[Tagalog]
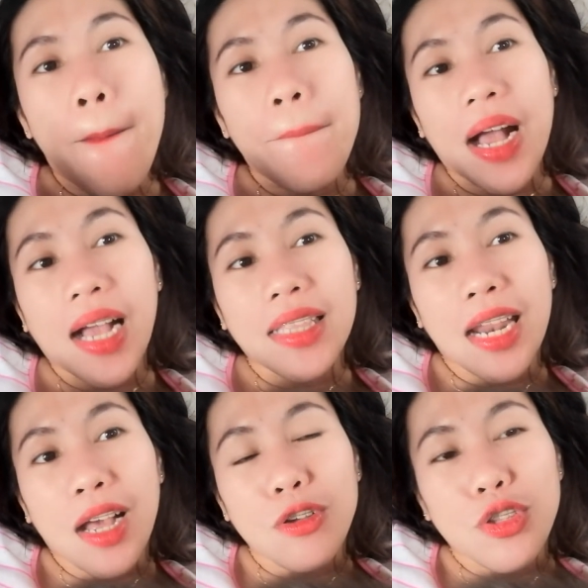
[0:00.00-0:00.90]
Mga
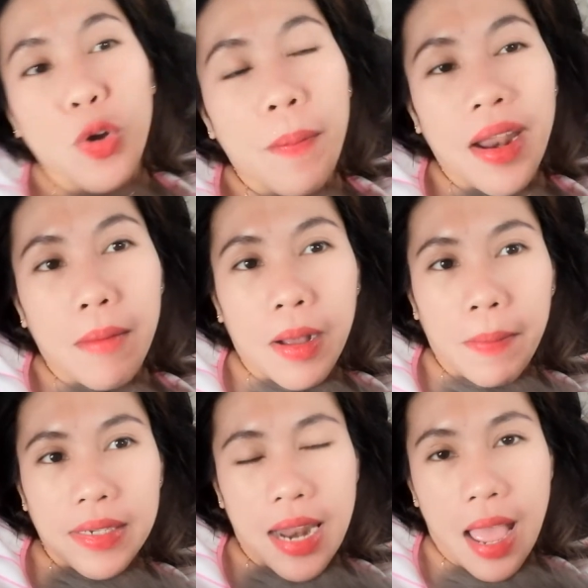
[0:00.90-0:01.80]
katala, gusto ko palang
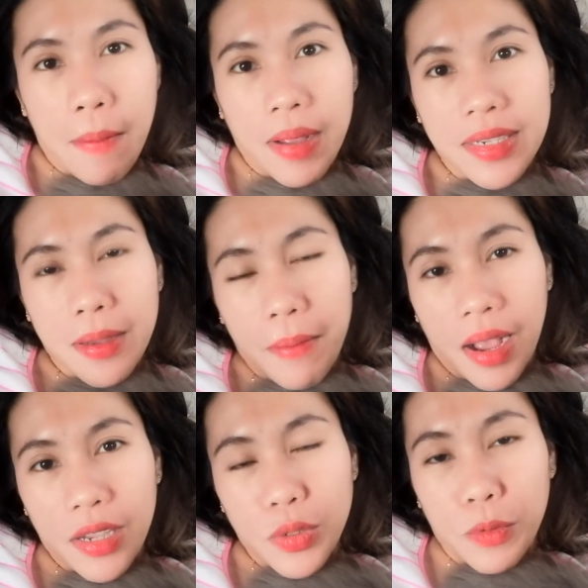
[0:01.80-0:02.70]
magpasalamat sa
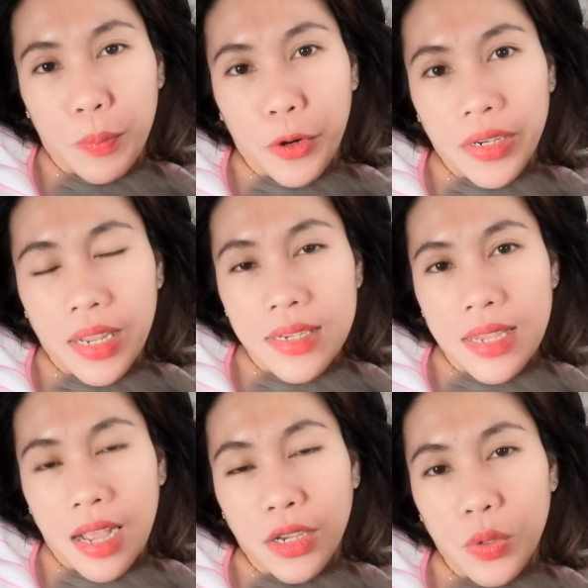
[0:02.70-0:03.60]
mga sumuporta
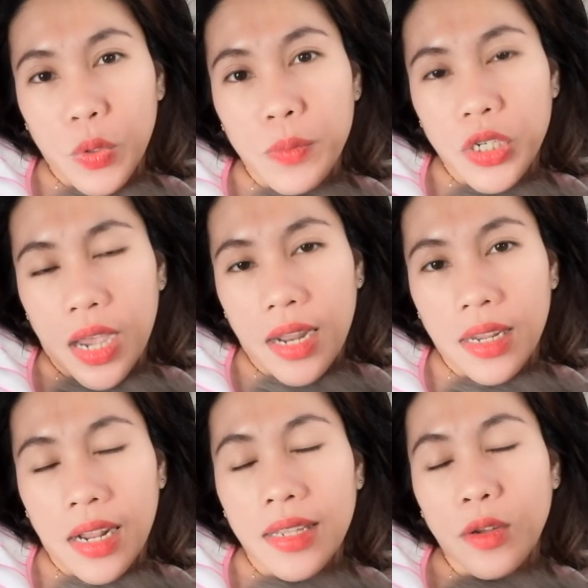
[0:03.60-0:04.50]
sa aking YouTube
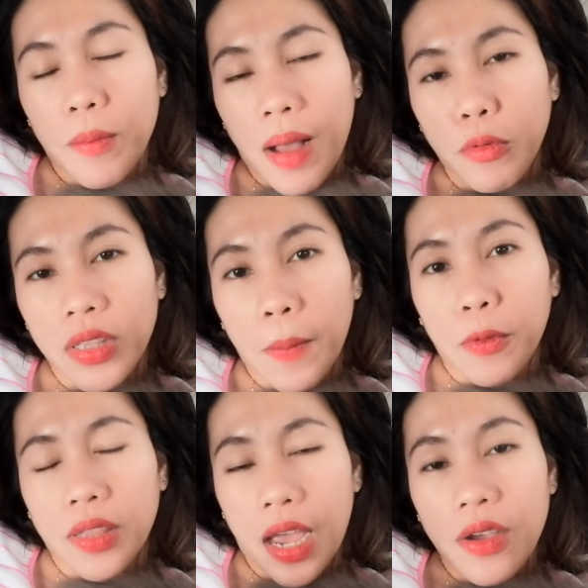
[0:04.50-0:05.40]
channel. Umabot na po
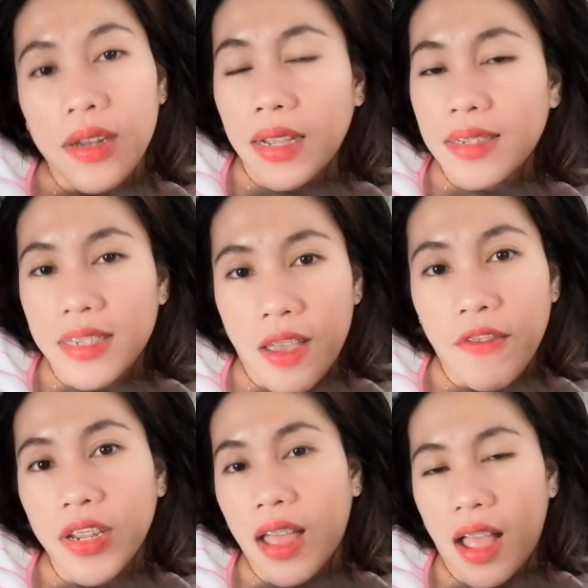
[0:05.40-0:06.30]
tayo ng
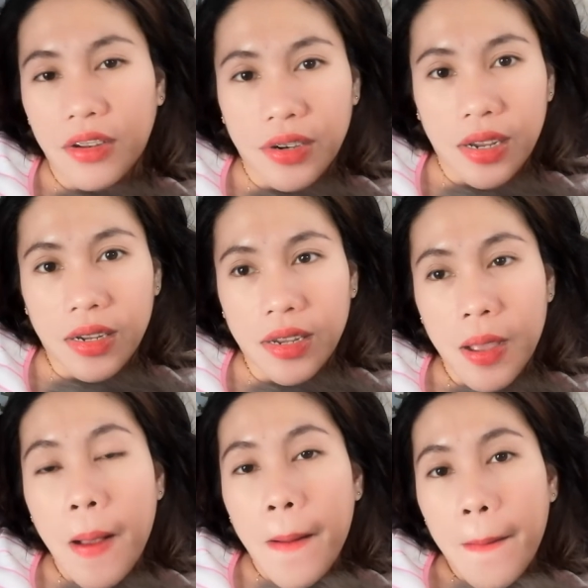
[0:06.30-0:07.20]
710,
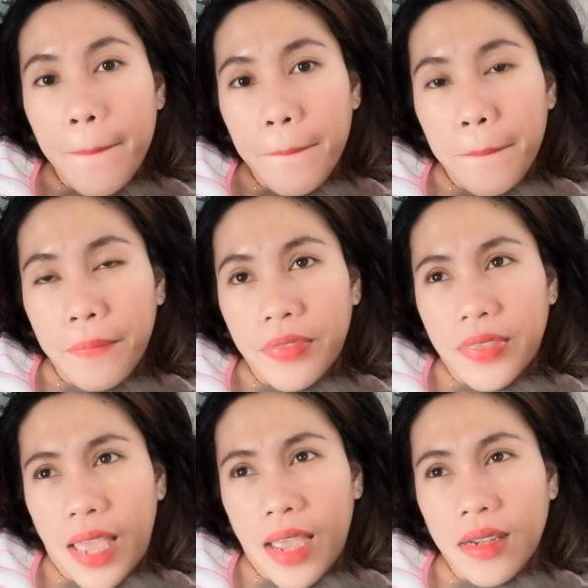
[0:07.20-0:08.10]

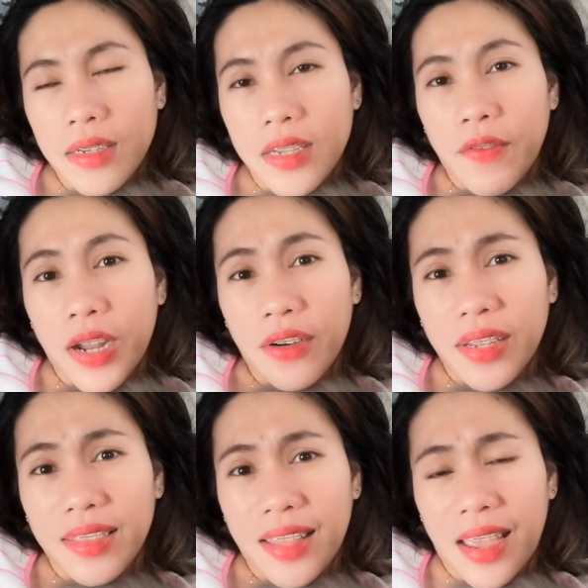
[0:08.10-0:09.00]

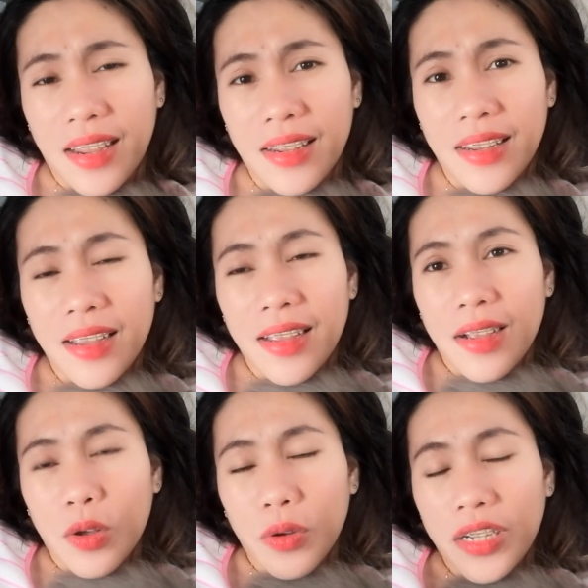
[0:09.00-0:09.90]
710
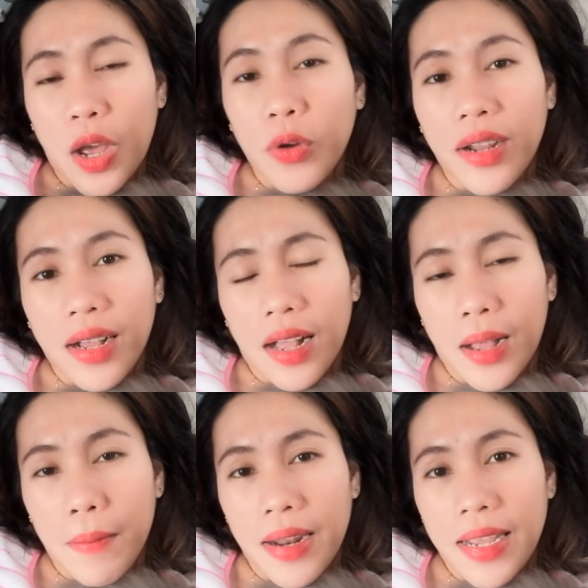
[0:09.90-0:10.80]
kung hindi ako
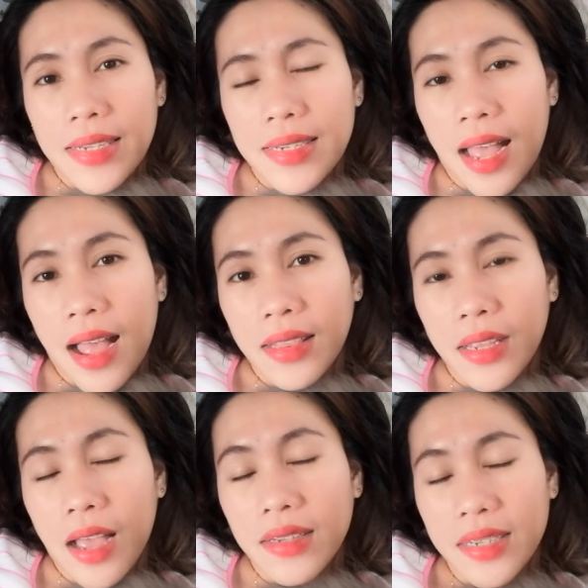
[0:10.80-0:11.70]
nagkakamali sa,
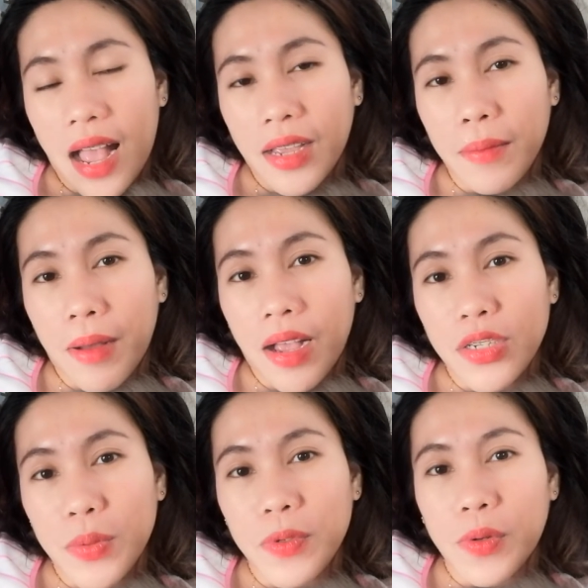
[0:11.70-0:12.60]
ati, sa aking mga
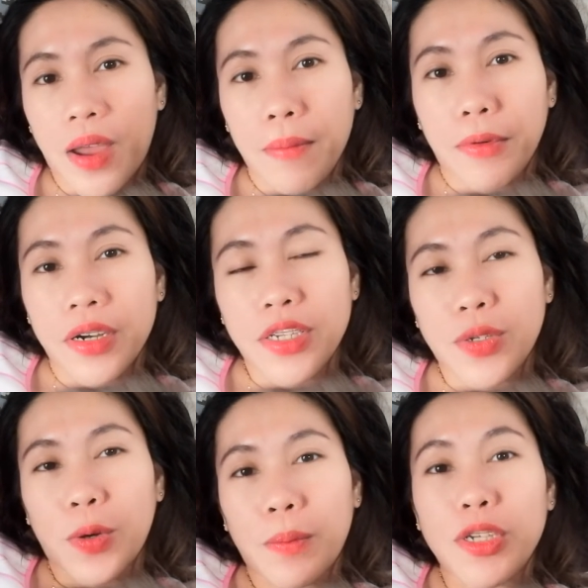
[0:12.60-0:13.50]
subscribers.
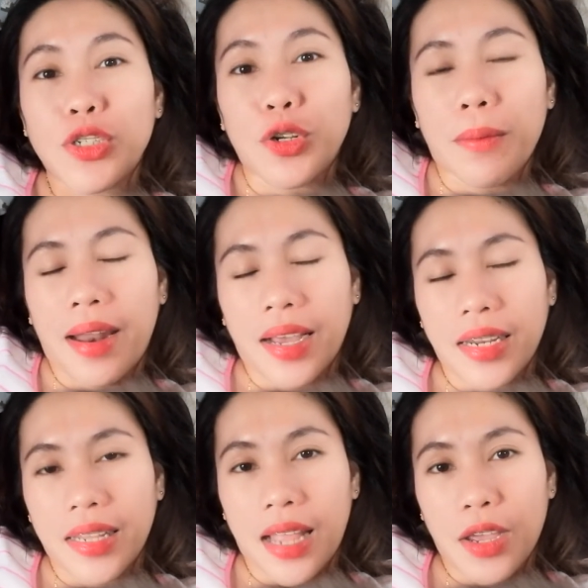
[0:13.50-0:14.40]
So, medyo lumalaki
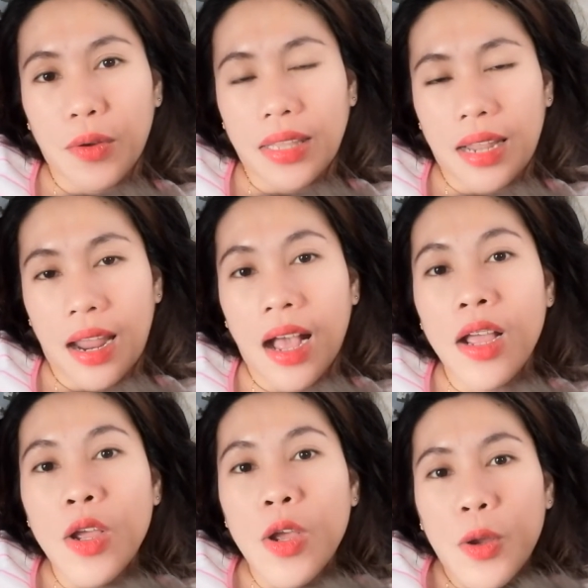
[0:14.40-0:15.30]
na tayo katalak.
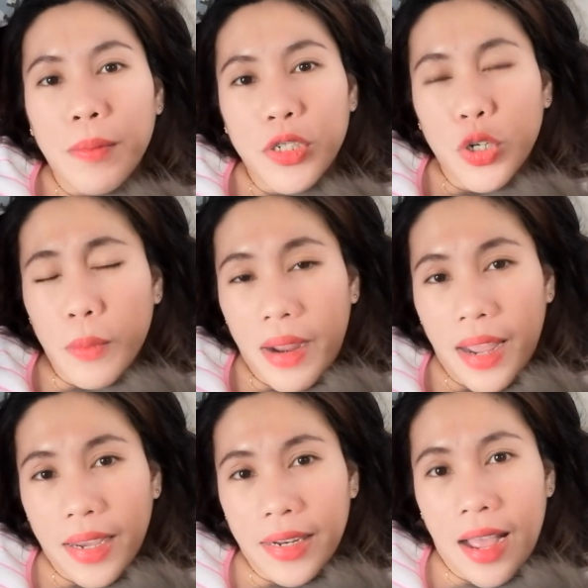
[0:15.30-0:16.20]
Medyo
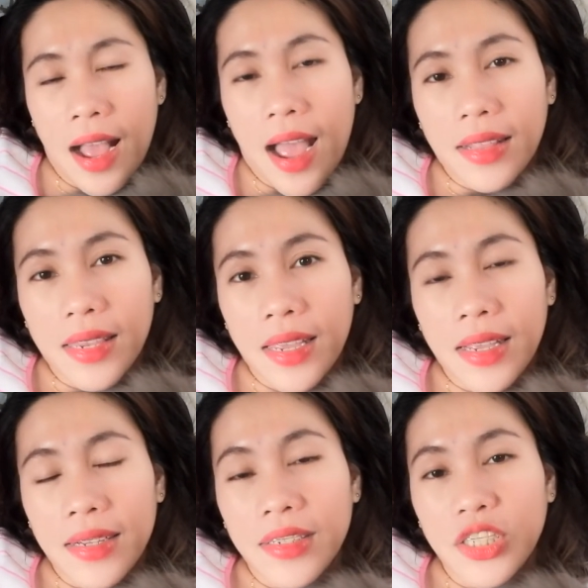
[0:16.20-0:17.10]
lumalaki ng
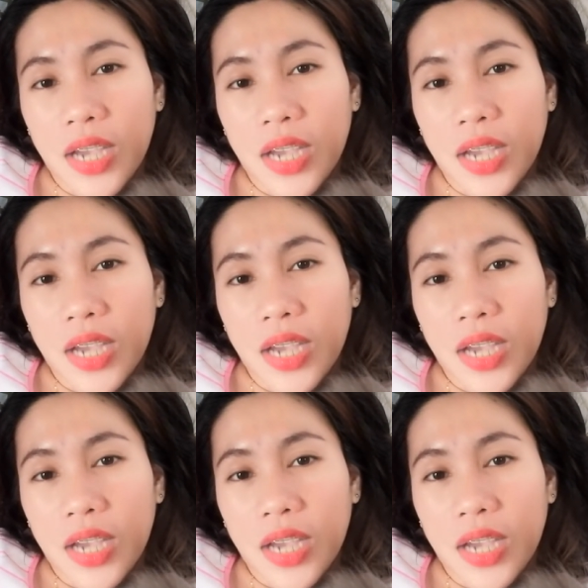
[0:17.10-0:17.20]
ating